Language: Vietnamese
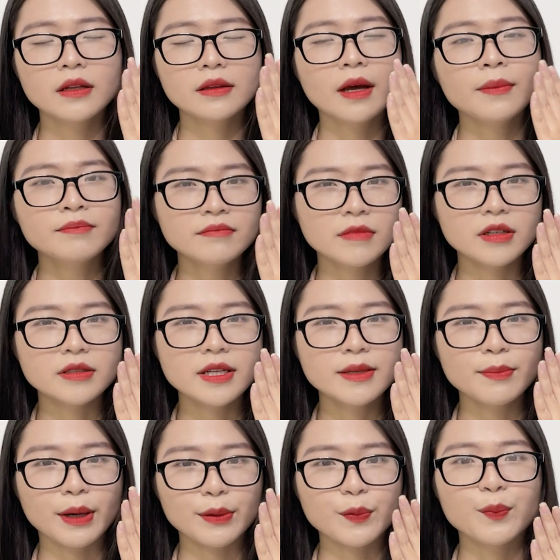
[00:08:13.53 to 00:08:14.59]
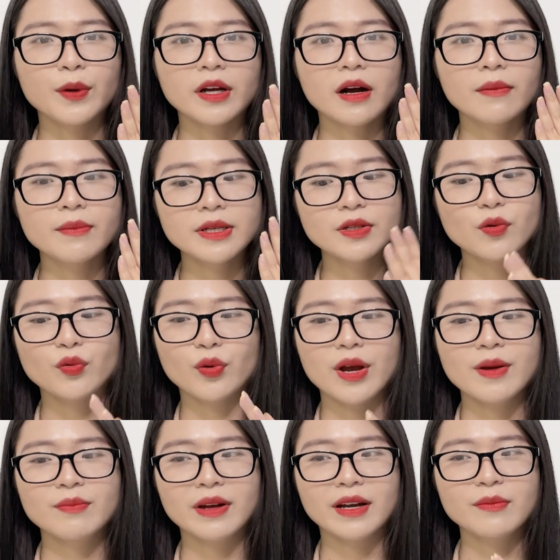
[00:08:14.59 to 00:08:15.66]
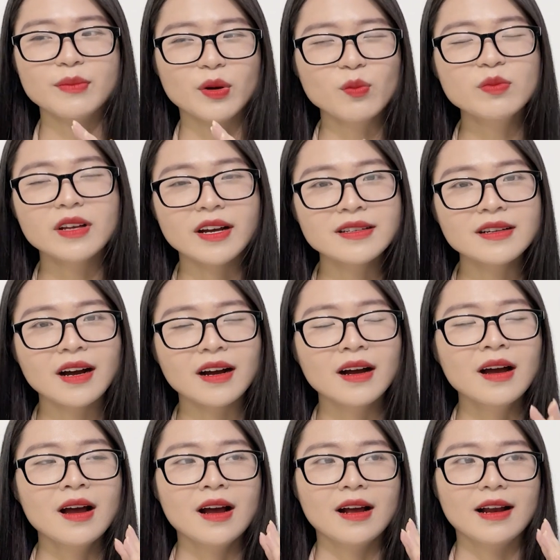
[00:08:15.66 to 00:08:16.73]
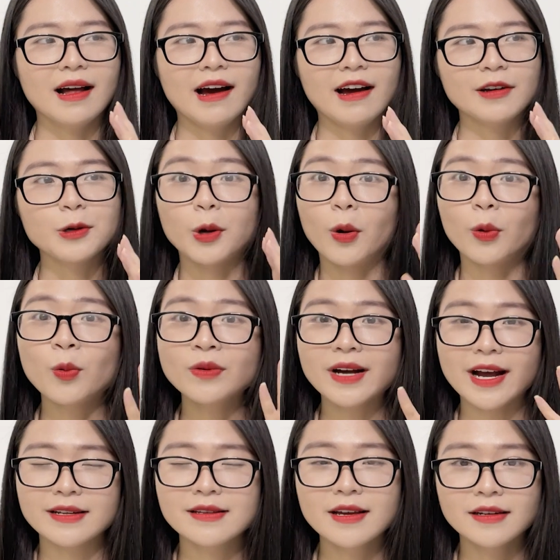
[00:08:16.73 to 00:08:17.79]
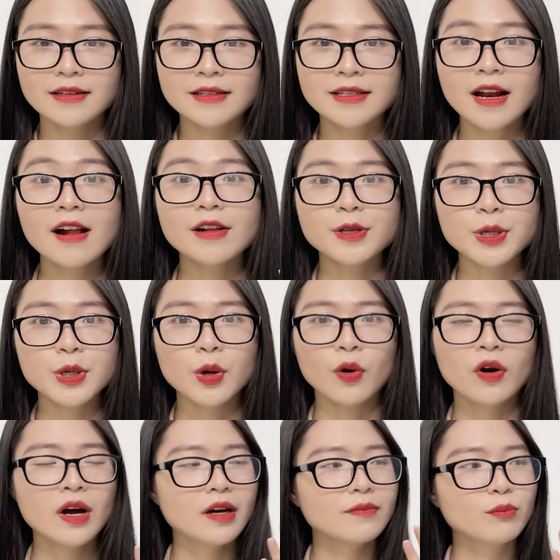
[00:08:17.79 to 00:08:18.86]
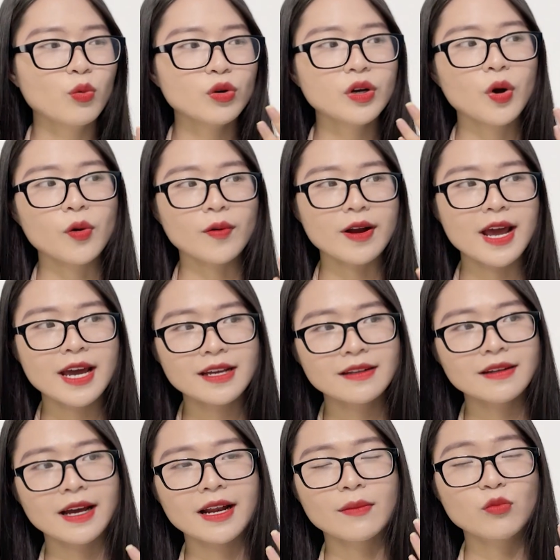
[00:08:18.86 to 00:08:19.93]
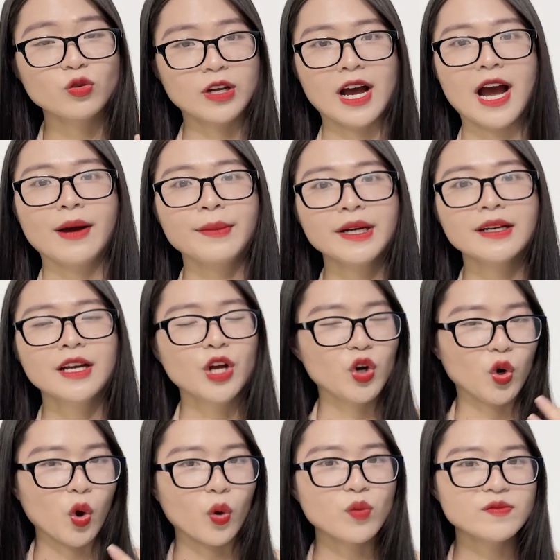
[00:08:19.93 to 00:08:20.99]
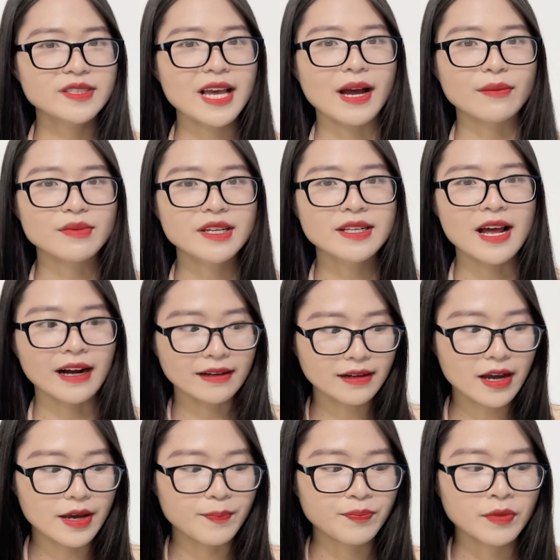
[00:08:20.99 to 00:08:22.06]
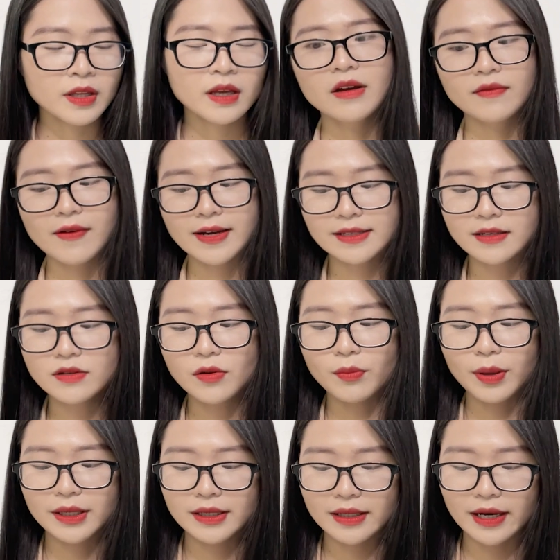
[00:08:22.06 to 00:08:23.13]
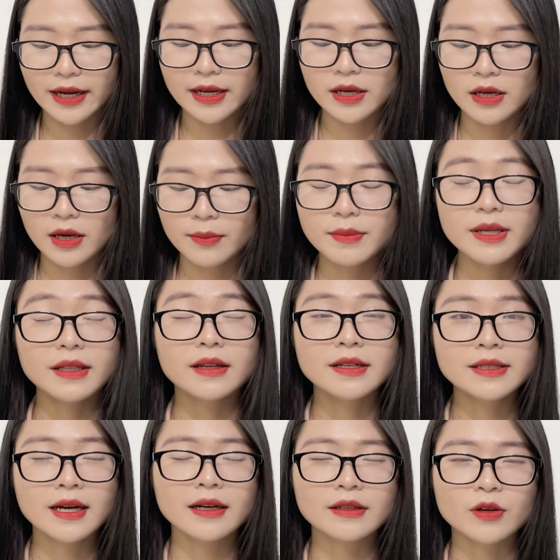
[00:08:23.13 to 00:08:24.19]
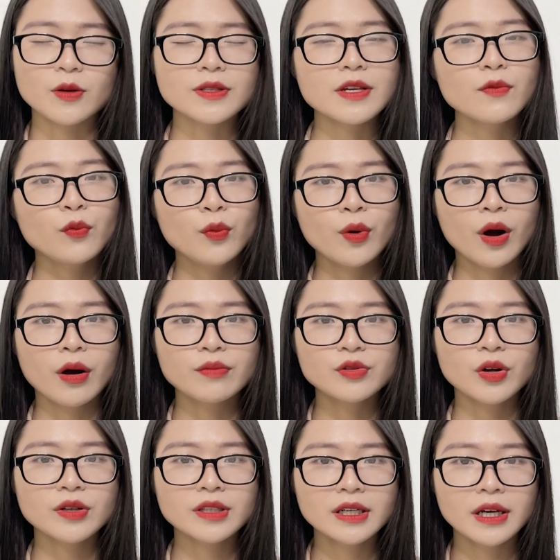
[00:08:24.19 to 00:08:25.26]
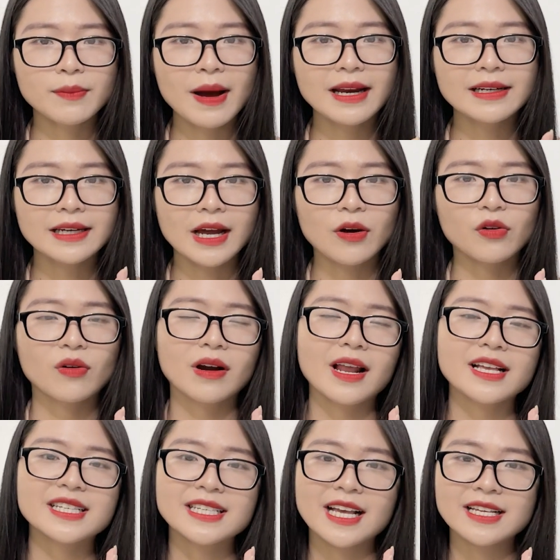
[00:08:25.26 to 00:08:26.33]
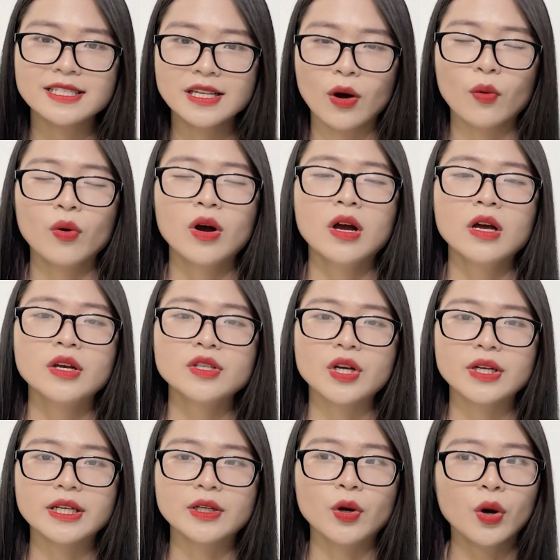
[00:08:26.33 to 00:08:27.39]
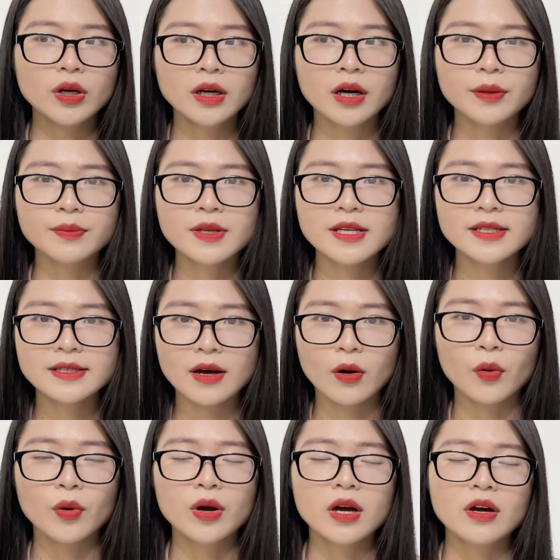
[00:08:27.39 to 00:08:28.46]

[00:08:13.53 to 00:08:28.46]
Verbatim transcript: thâm ở trên mặt của mình ạ, mình sử dụng em này mình cũng thấy rằng là nó cũng cải thiện rất là nhiều. Mụn đầu đen hay là mụn cám á, nó cũng giảm đi đáng kể. Và sữa rửa mặt này mình thấy rằng nó sẽ phù hợp cho những cái bạn nào có làn da dầu cho đến hỗn hợp thiên dầu.